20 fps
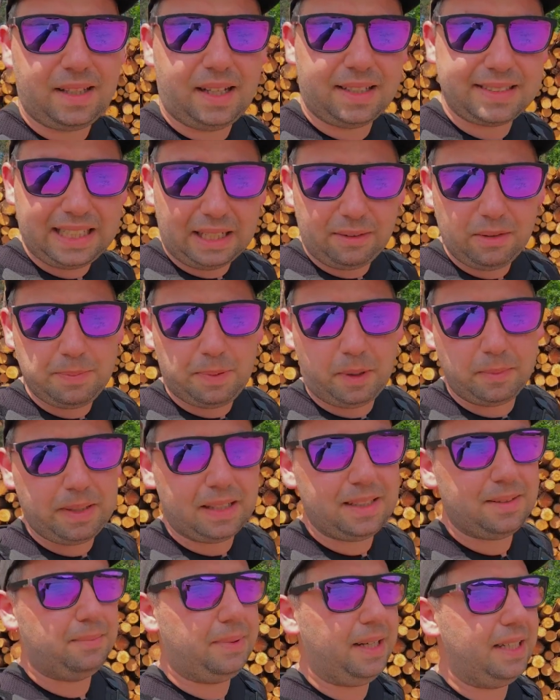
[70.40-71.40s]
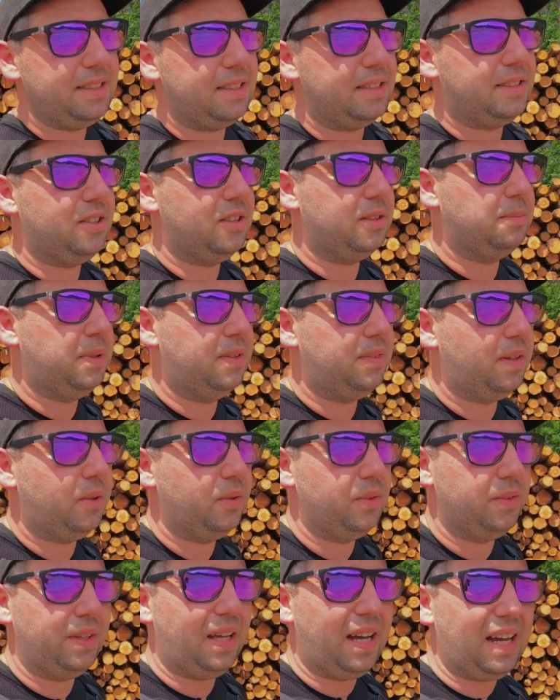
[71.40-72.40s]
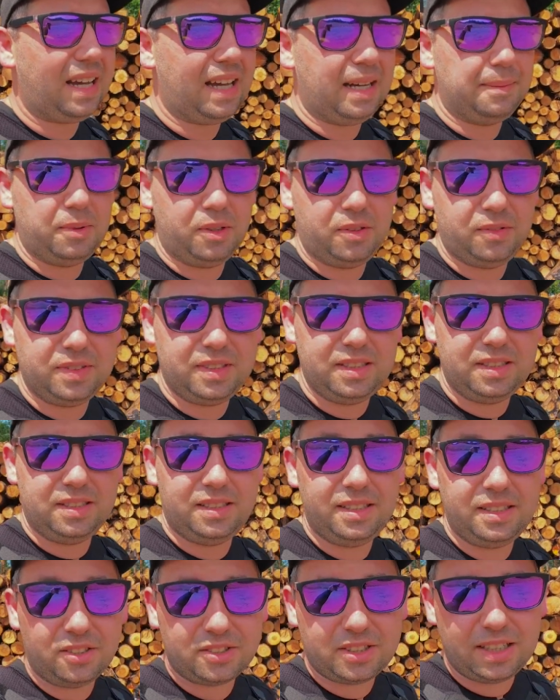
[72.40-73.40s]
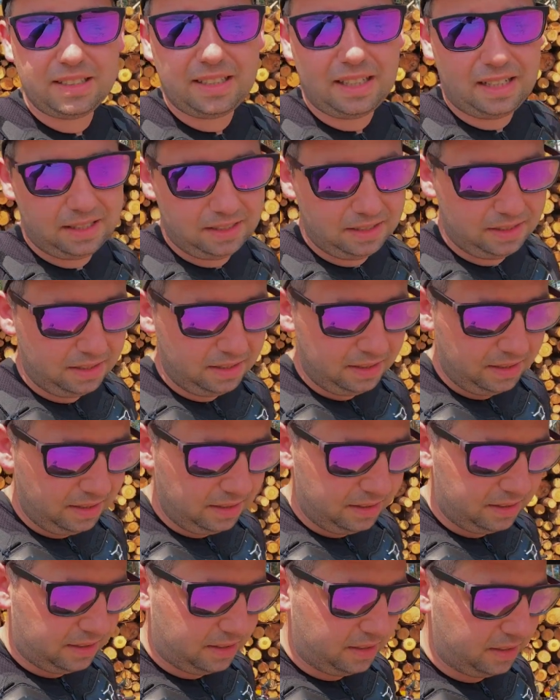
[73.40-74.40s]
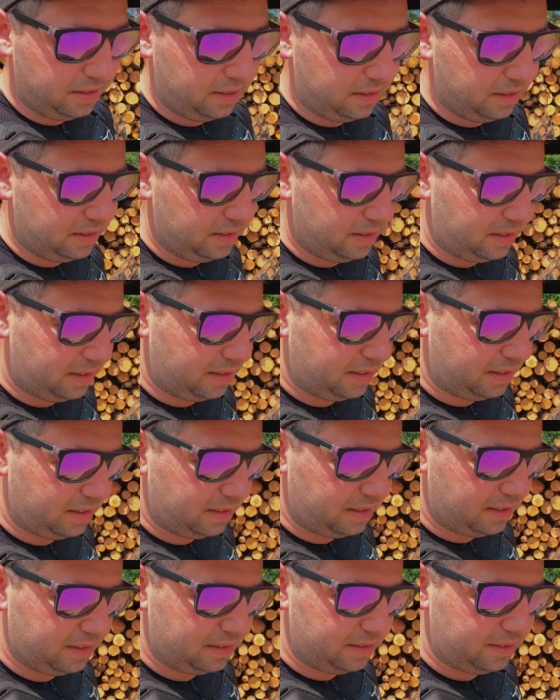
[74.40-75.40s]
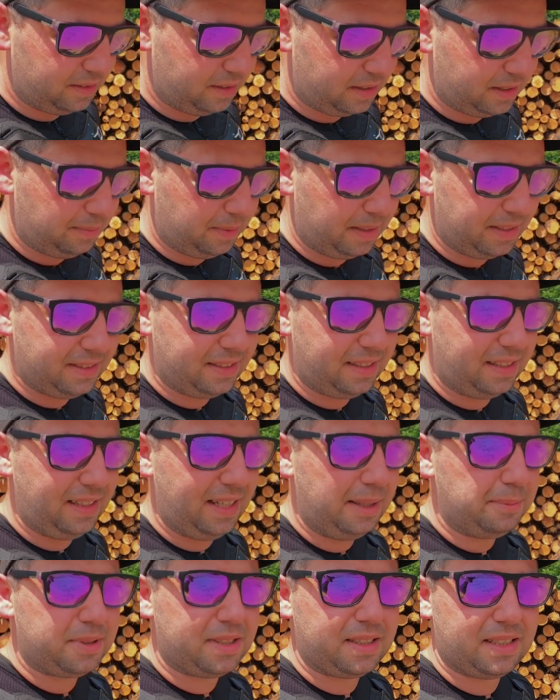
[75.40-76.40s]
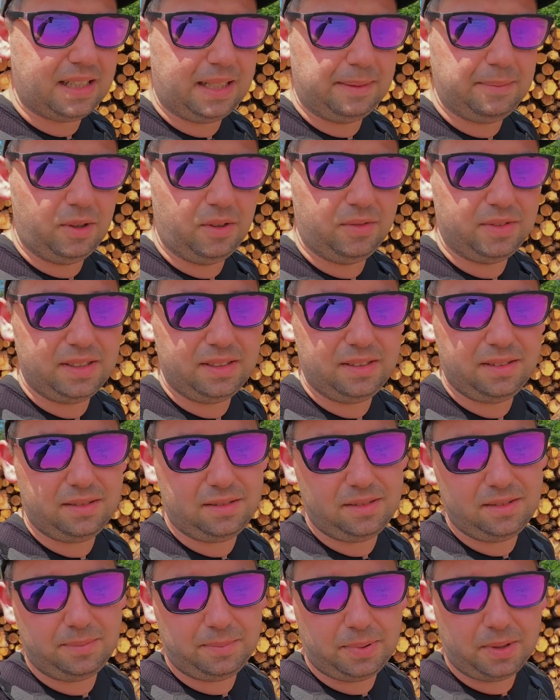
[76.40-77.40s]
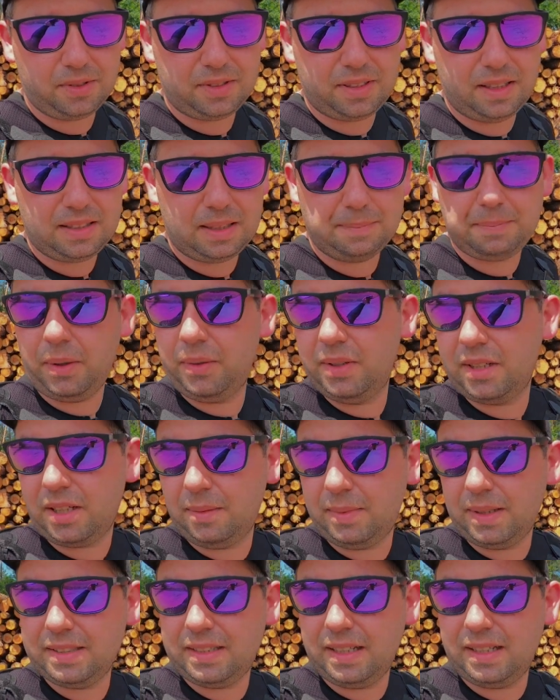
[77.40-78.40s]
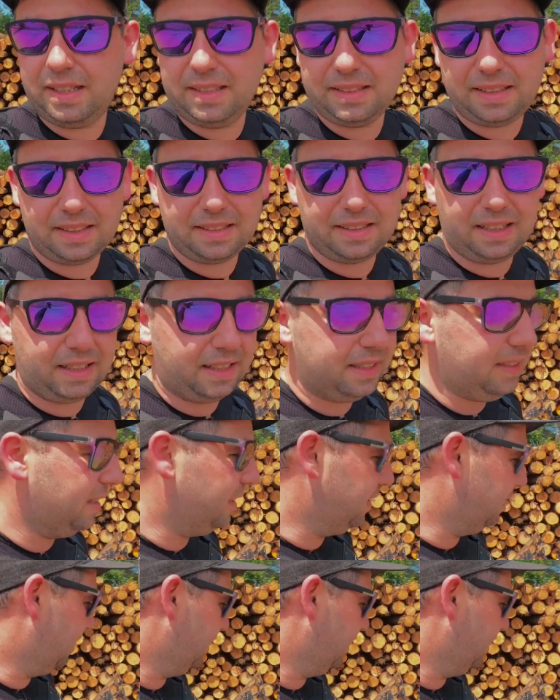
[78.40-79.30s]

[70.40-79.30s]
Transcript: A cały pomiar będzie się odbywał na hamowni Dynojeta, czyli e, no, chyba najlepszych hamowni, producenta Power Commandela i tak dalej.